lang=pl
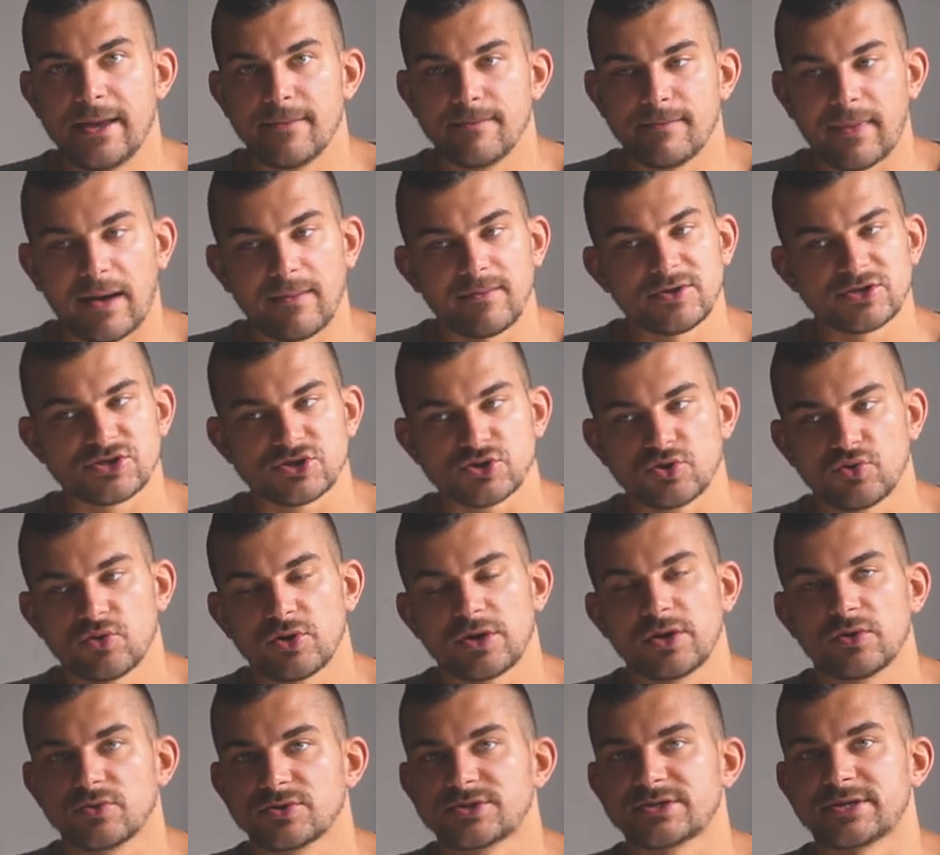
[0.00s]
mamy z
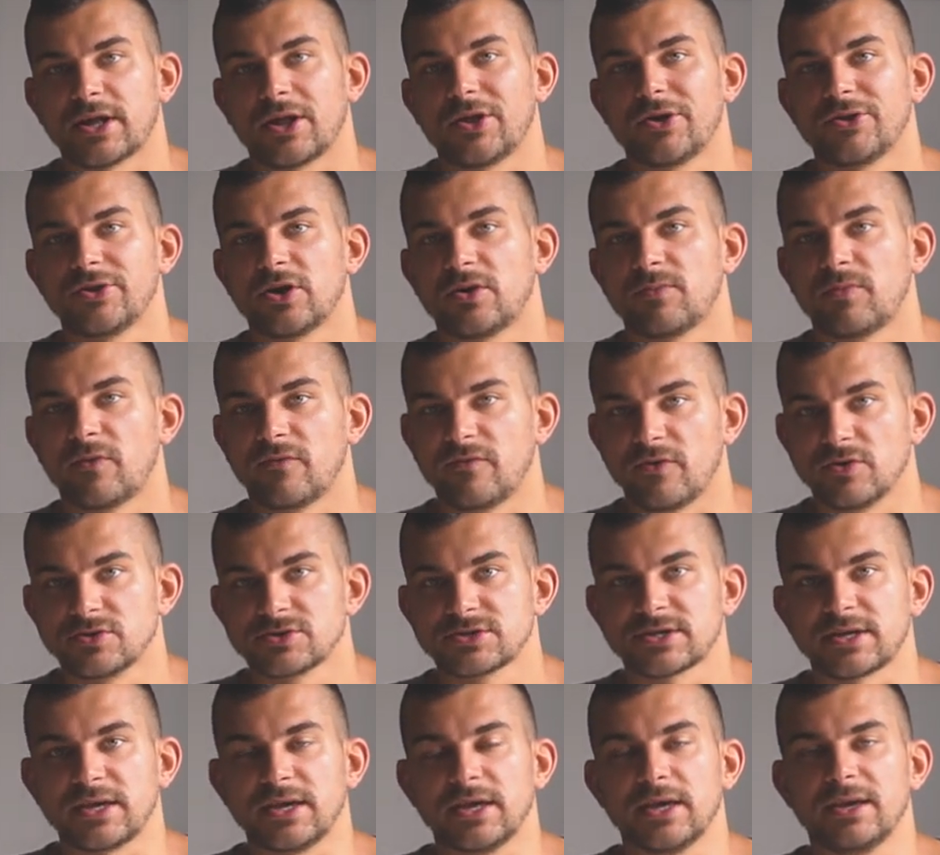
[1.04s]
góry ustalone
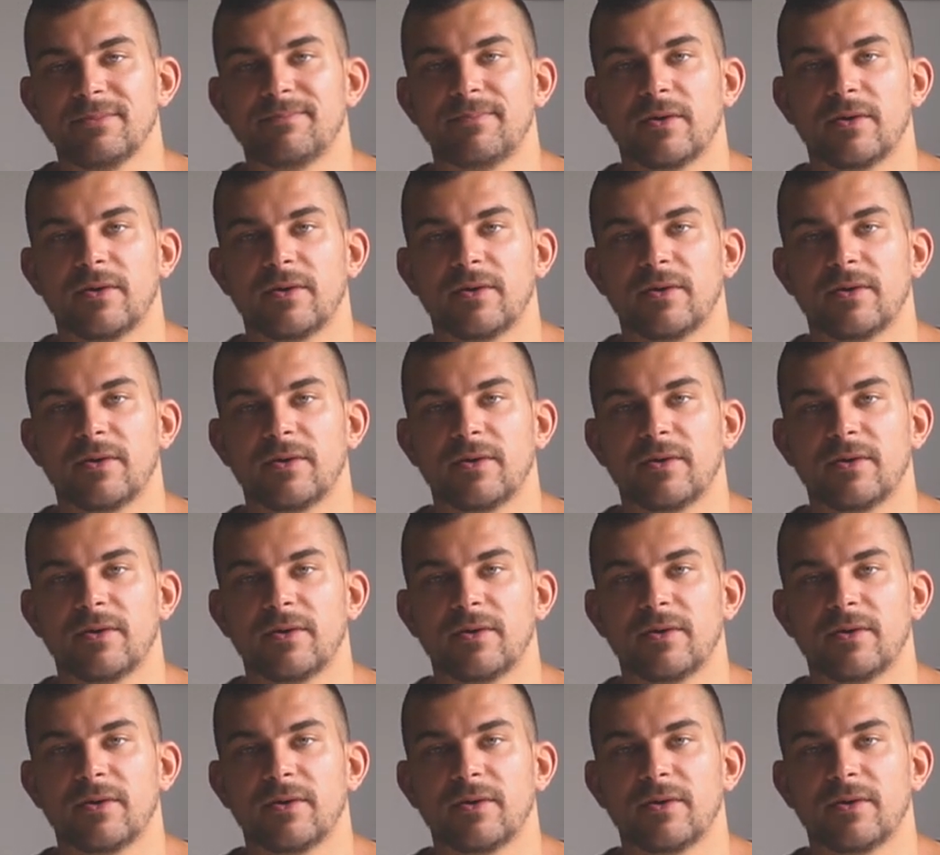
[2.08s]
obowiązki i